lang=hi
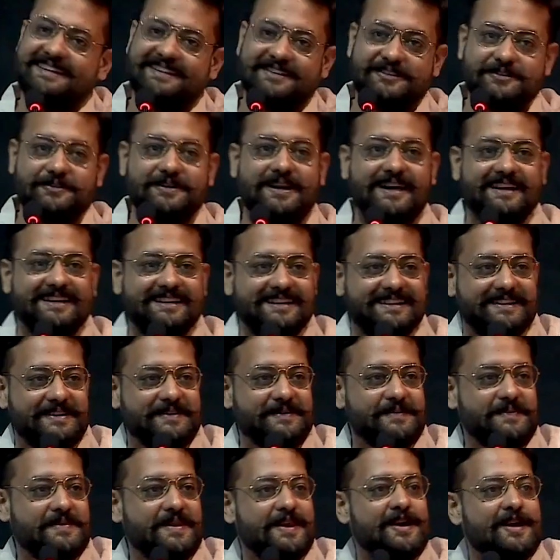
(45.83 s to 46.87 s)
सुना
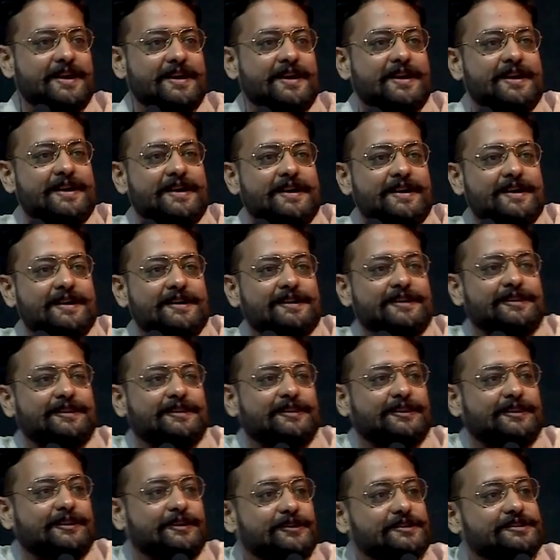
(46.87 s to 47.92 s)

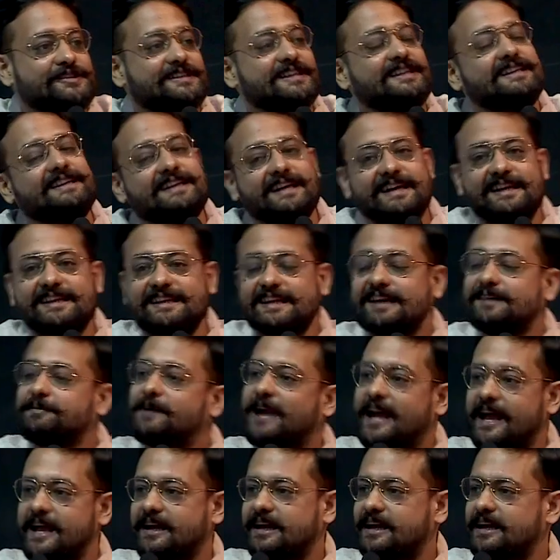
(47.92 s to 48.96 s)
तो उस दिन देर तक
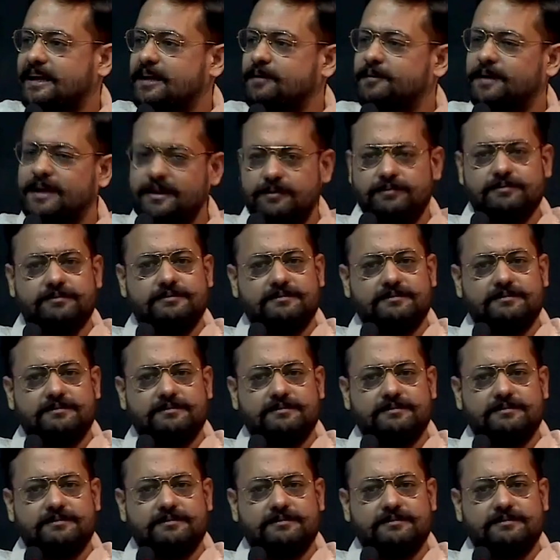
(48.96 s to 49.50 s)
पढ़ाई करके मैं